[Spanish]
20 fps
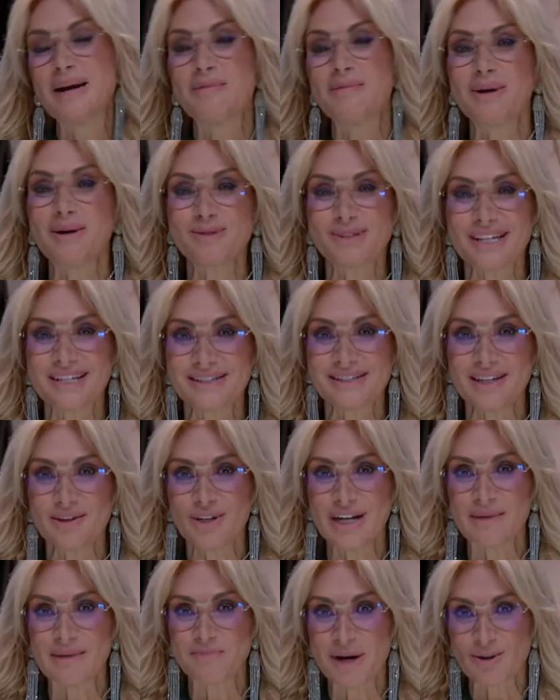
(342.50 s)
Vamos a hacer
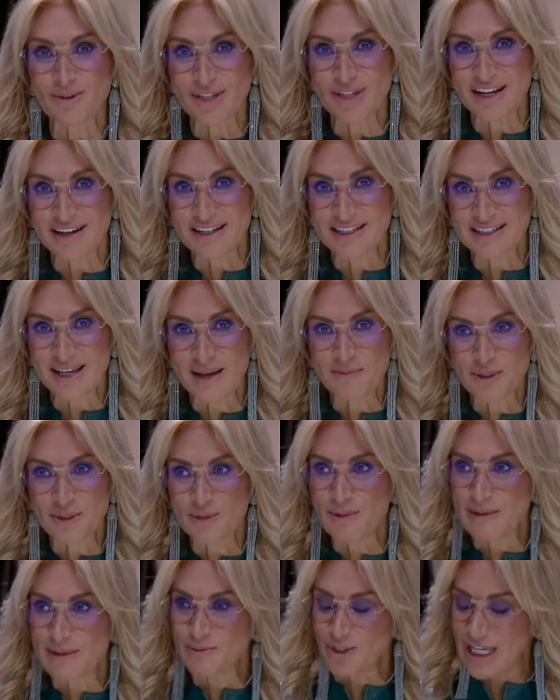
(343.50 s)
una pausa,
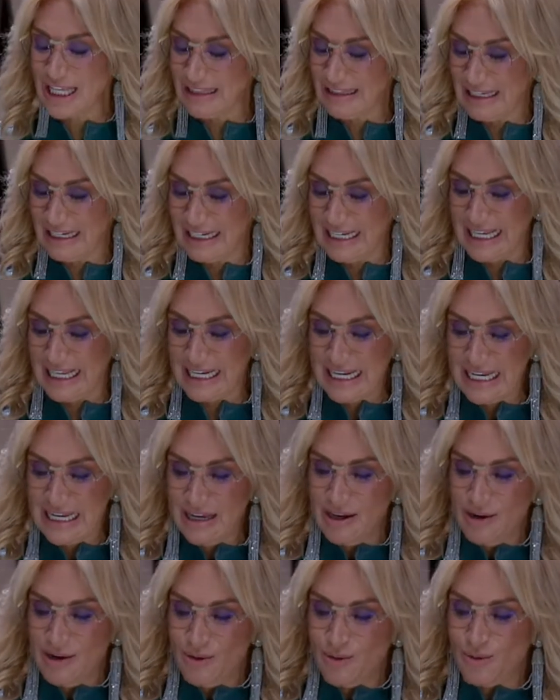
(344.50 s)
regresamos, vamos a tener
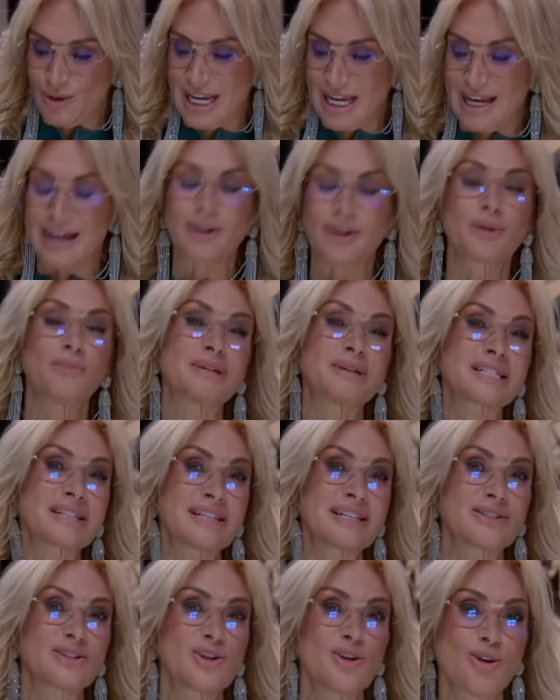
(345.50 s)
una
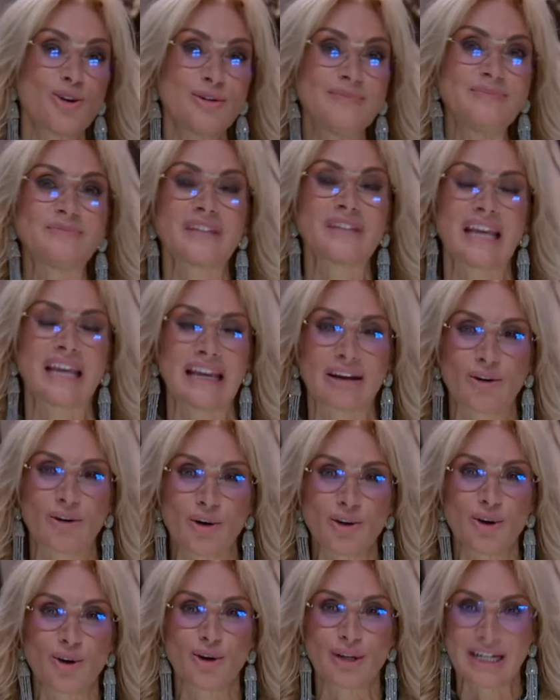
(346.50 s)
conversación
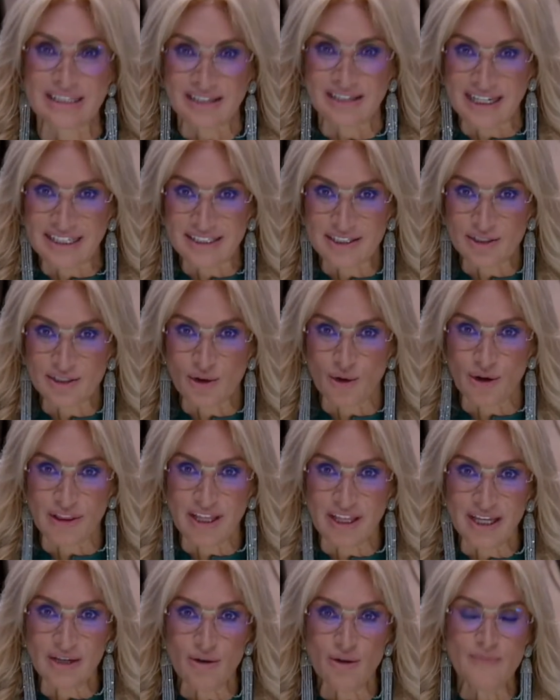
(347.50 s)
con Olga Sánchez
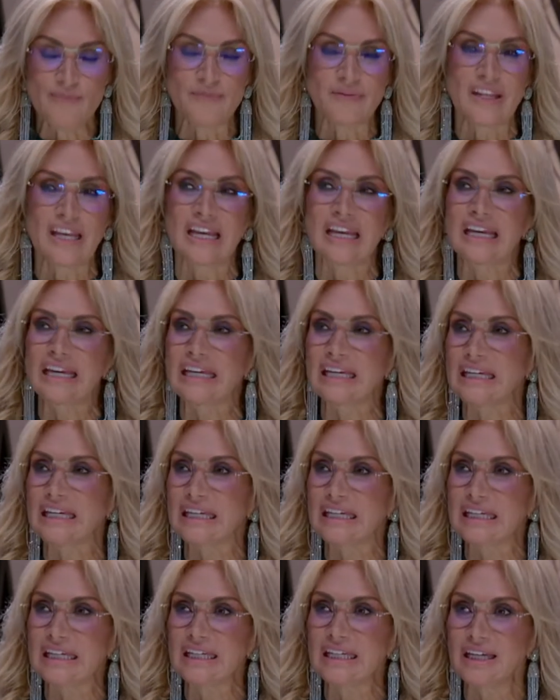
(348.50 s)
Cordero
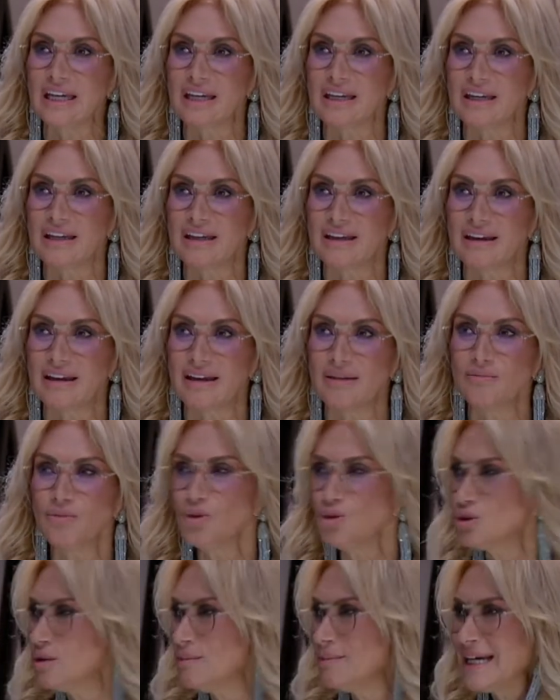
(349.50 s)
y eh,
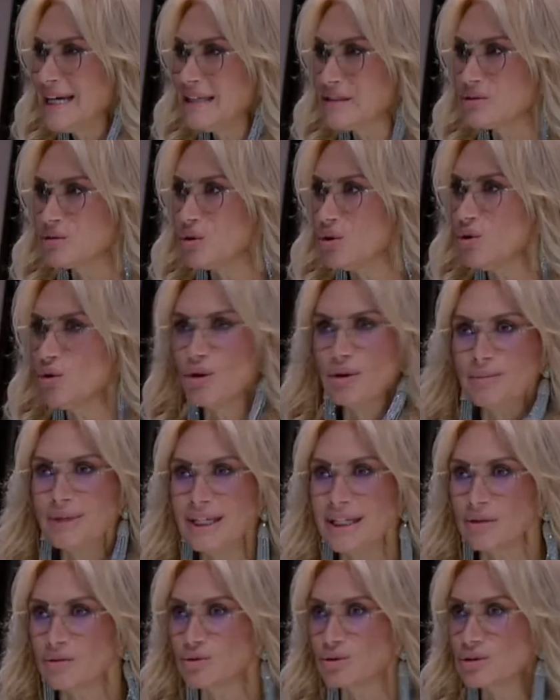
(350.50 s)
mucho más, ¿no? Hoy
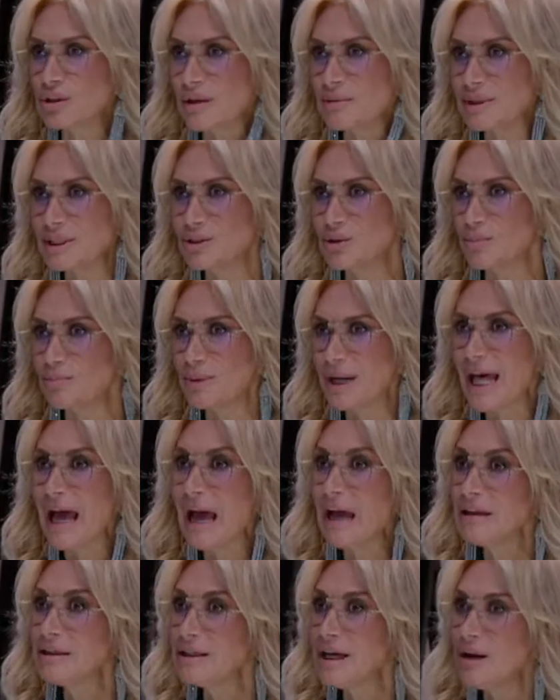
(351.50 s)
viene Gustavito Prado.
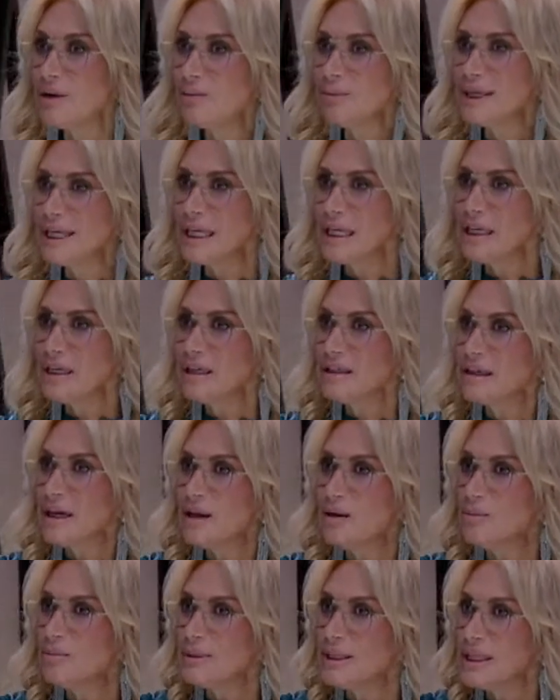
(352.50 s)
Ay, ya lo vi, ya
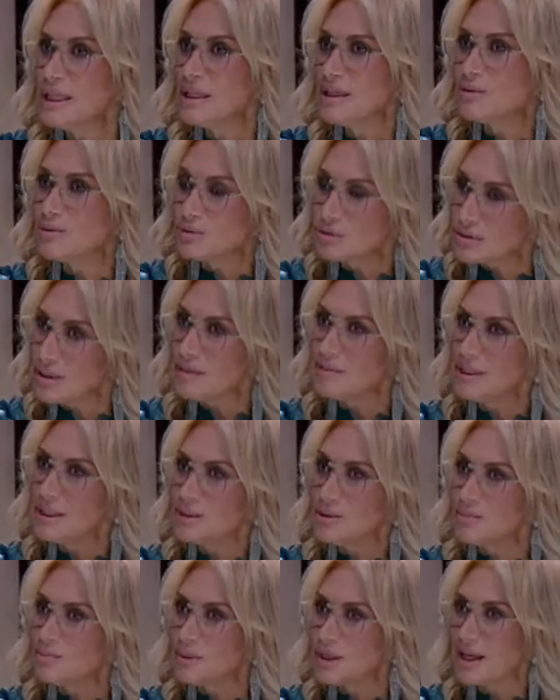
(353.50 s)
lo vi,
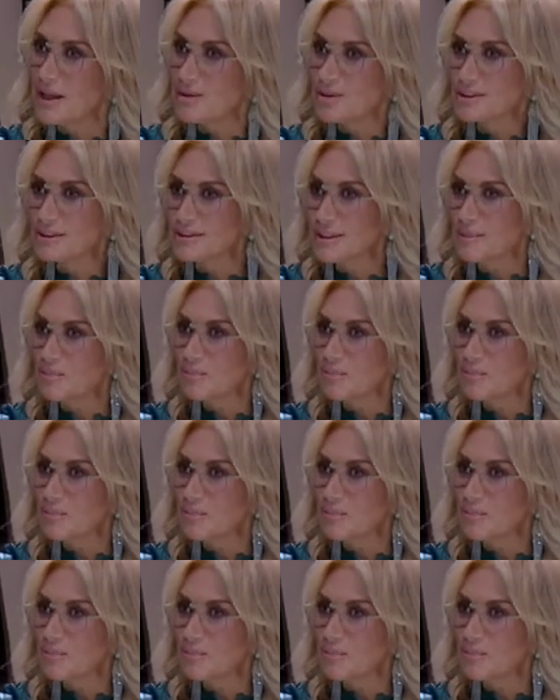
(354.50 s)
Gustavito con está